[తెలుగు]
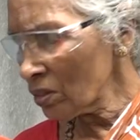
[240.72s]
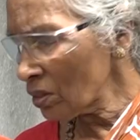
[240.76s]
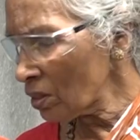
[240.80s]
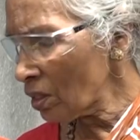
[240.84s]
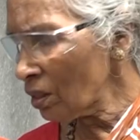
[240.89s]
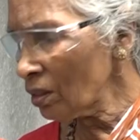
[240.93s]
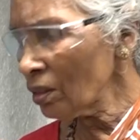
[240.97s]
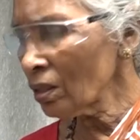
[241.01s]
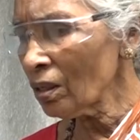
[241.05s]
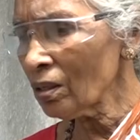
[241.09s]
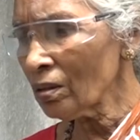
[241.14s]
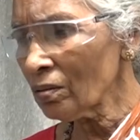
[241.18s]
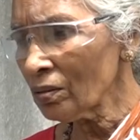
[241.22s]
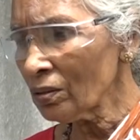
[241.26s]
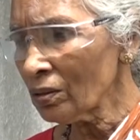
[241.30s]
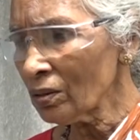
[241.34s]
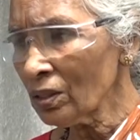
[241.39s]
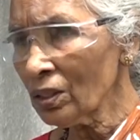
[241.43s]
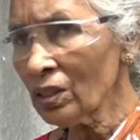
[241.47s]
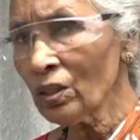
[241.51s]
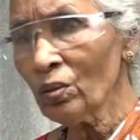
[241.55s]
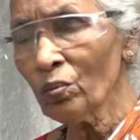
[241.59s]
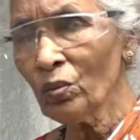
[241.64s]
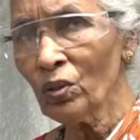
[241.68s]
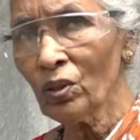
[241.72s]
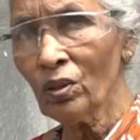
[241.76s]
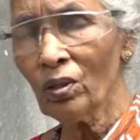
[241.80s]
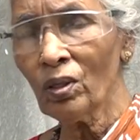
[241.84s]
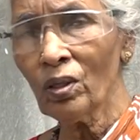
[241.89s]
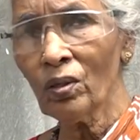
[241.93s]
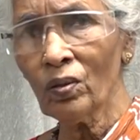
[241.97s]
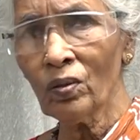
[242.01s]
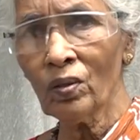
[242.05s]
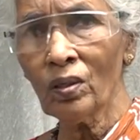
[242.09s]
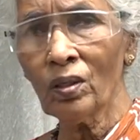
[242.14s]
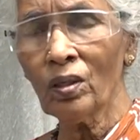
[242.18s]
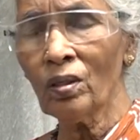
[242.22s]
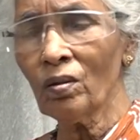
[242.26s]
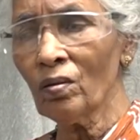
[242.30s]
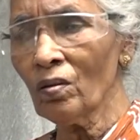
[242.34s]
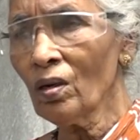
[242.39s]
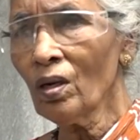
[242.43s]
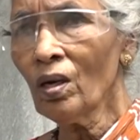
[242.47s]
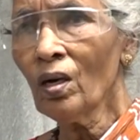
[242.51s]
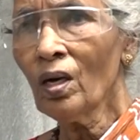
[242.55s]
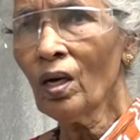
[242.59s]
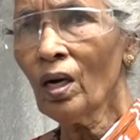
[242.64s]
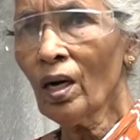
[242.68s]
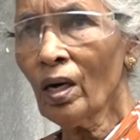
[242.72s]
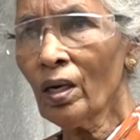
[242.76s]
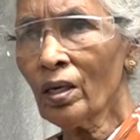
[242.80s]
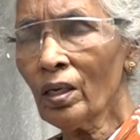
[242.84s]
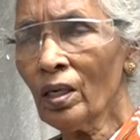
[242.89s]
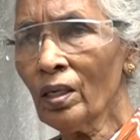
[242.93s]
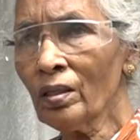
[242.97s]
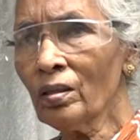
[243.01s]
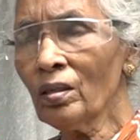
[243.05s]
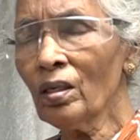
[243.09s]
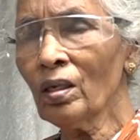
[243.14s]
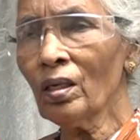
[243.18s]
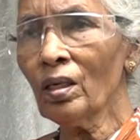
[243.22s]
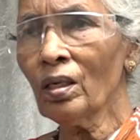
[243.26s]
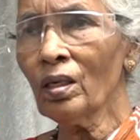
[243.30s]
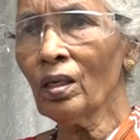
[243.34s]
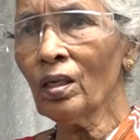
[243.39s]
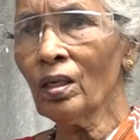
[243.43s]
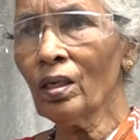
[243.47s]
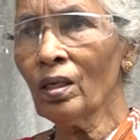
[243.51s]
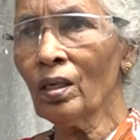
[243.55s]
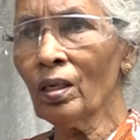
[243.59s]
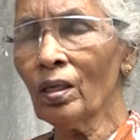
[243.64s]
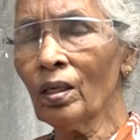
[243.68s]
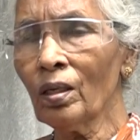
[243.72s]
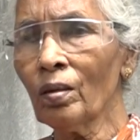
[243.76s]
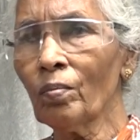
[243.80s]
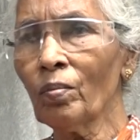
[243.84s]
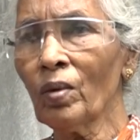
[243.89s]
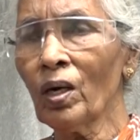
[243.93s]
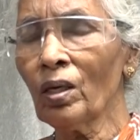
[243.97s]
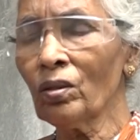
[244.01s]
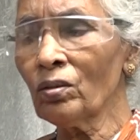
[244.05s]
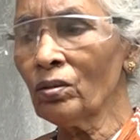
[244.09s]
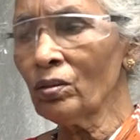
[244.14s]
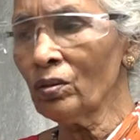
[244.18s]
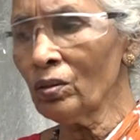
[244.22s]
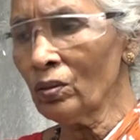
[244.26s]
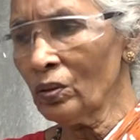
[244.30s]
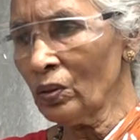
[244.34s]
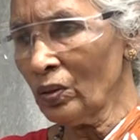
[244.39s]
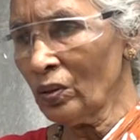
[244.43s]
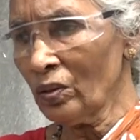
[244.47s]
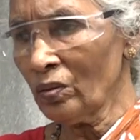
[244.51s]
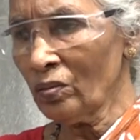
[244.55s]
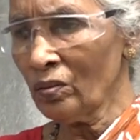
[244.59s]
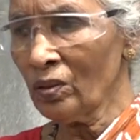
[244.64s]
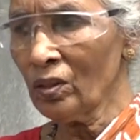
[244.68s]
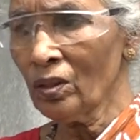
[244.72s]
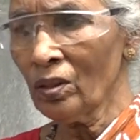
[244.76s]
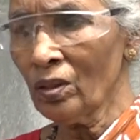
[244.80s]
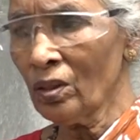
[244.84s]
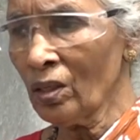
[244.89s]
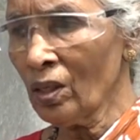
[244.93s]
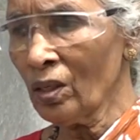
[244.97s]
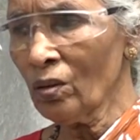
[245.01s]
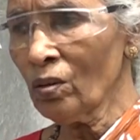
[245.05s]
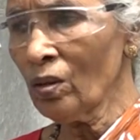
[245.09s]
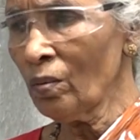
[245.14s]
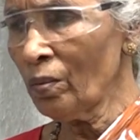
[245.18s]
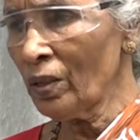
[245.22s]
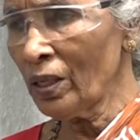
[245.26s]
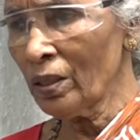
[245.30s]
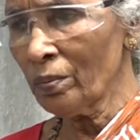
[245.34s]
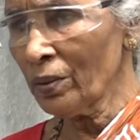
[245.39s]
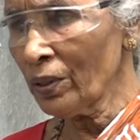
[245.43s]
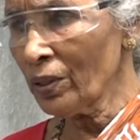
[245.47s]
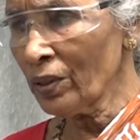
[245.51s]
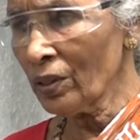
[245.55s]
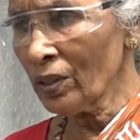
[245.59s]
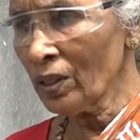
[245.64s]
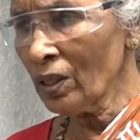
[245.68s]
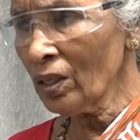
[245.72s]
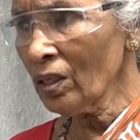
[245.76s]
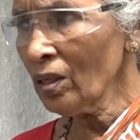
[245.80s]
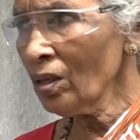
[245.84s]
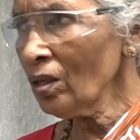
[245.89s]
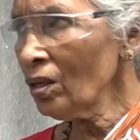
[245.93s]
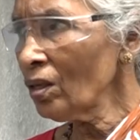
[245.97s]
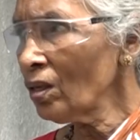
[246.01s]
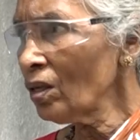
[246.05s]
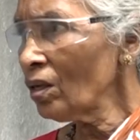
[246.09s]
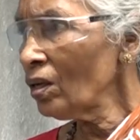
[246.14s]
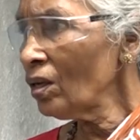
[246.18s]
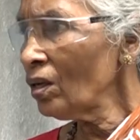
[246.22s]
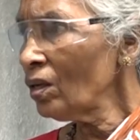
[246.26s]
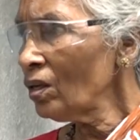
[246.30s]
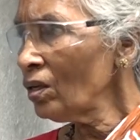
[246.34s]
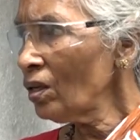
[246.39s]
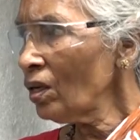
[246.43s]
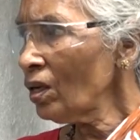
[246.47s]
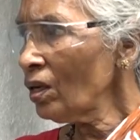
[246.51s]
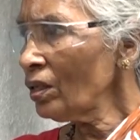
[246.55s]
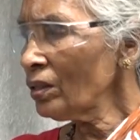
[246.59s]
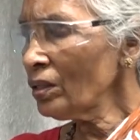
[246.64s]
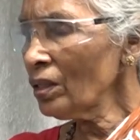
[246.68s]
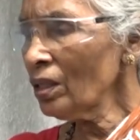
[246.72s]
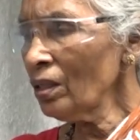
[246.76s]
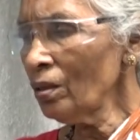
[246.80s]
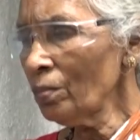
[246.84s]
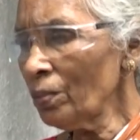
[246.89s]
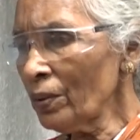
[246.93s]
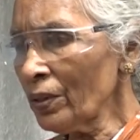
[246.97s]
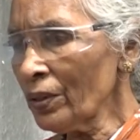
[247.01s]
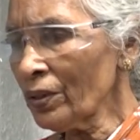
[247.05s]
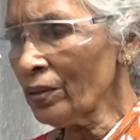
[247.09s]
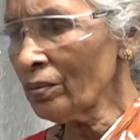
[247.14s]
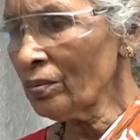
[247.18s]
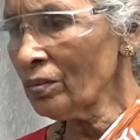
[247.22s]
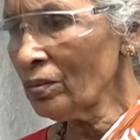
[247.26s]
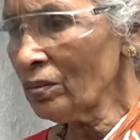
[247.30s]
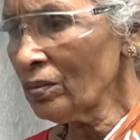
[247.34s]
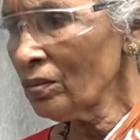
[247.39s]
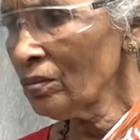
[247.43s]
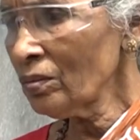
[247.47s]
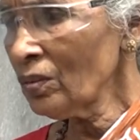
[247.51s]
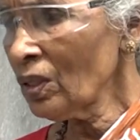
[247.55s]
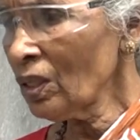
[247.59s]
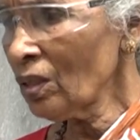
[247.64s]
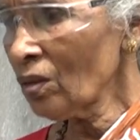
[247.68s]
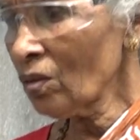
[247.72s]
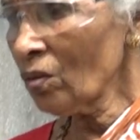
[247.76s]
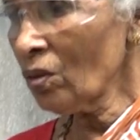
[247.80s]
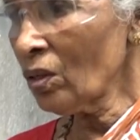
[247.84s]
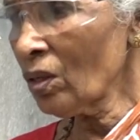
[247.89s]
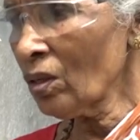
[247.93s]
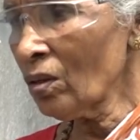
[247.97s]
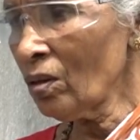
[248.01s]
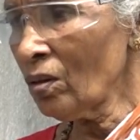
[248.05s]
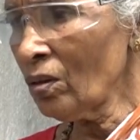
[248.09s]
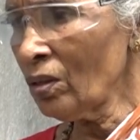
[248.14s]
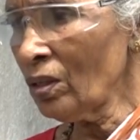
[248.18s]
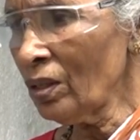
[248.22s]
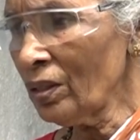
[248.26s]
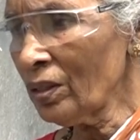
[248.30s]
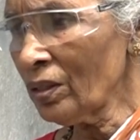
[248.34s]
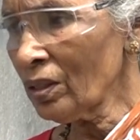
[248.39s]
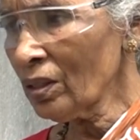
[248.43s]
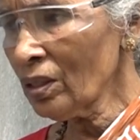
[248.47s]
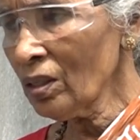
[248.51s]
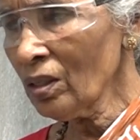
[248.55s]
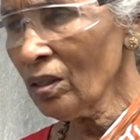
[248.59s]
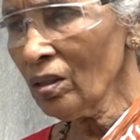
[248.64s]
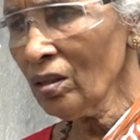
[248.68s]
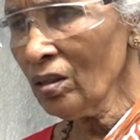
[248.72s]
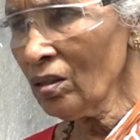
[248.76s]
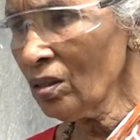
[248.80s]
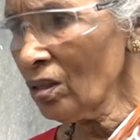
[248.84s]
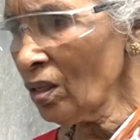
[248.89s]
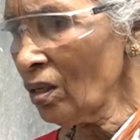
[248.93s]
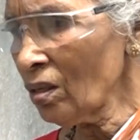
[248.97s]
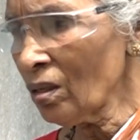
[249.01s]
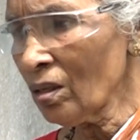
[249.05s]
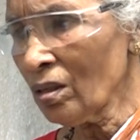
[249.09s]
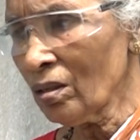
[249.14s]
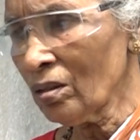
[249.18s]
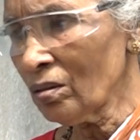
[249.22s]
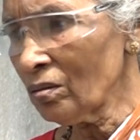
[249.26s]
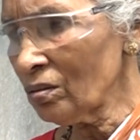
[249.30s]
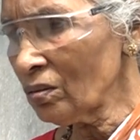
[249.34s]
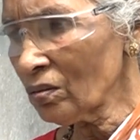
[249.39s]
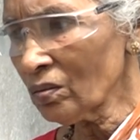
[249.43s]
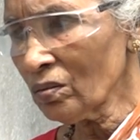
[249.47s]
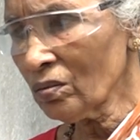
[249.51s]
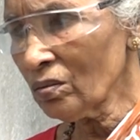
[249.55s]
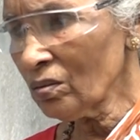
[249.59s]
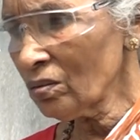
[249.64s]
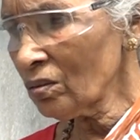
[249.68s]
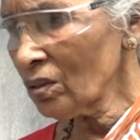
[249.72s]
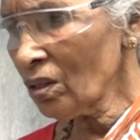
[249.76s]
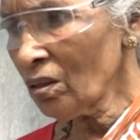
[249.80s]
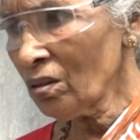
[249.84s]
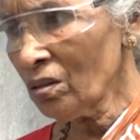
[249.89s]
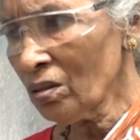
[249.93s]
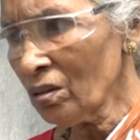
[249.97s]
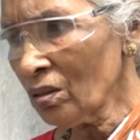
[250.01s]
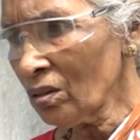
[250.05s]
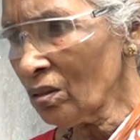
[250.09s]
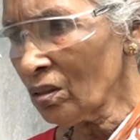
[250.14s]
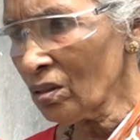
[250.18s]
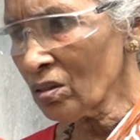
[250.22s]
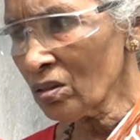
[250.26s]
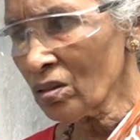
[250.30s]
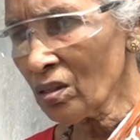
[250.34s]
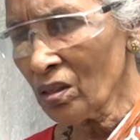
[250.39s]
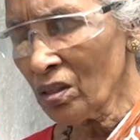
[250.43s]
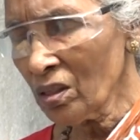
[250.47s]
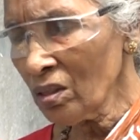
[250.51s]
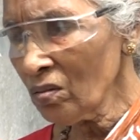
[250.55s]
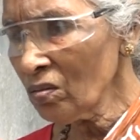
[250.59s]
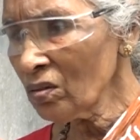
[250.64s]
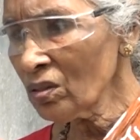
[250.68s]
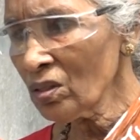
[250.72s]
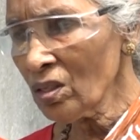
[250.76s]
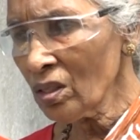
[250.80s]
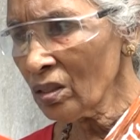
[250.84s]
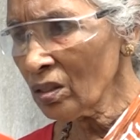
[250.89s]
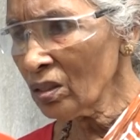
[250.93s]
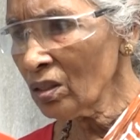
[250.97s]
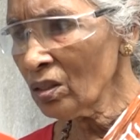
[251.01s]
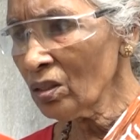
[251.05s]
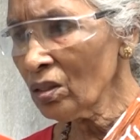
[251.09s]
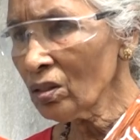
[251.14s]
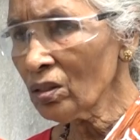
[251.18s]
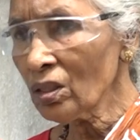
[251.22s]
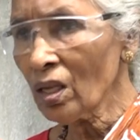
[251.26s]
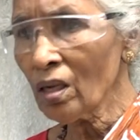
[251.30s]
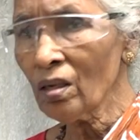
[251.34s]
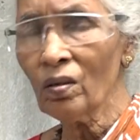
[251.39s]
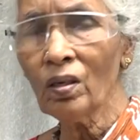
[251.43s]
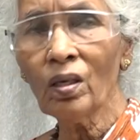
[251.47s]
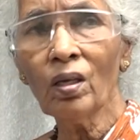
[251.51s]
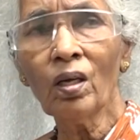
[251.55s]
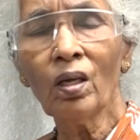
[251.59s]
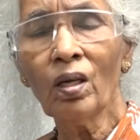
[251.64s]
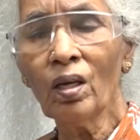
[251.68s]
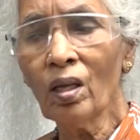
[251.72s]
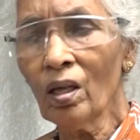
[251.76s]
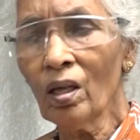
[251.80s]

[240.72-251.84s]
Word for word: అస్సలు తెలవదు ఇంటి ఉన్న ఆ రాత్రికి మాకు ఈ రేకులు పడిపోయినాయి అటు వెళ్ళిపోయినాం మా కోడలు వాళ్ళ ఇంటికి తెలియదు తెలియదు అసలు ఏం జరిగిందో తెలియదు